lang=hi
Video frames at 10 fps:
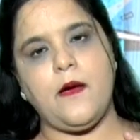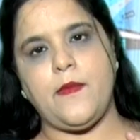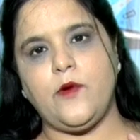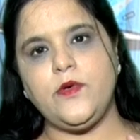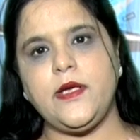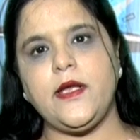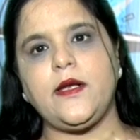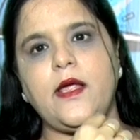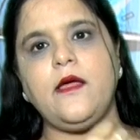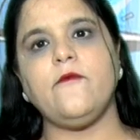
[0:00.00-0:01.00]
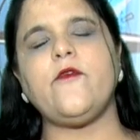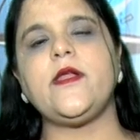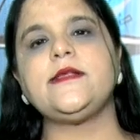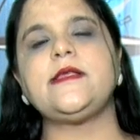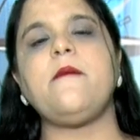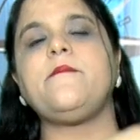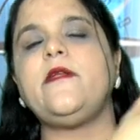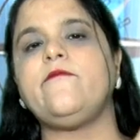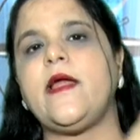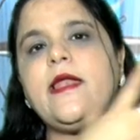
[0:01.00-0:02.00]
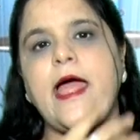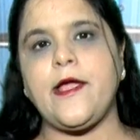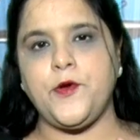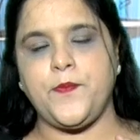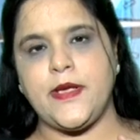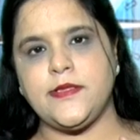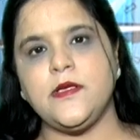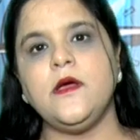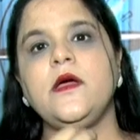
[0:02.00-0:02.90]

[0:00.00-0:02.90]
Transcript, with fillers: अमाउंट लिखना है फॉर एग्जाम्पल वन लाख रुपीज़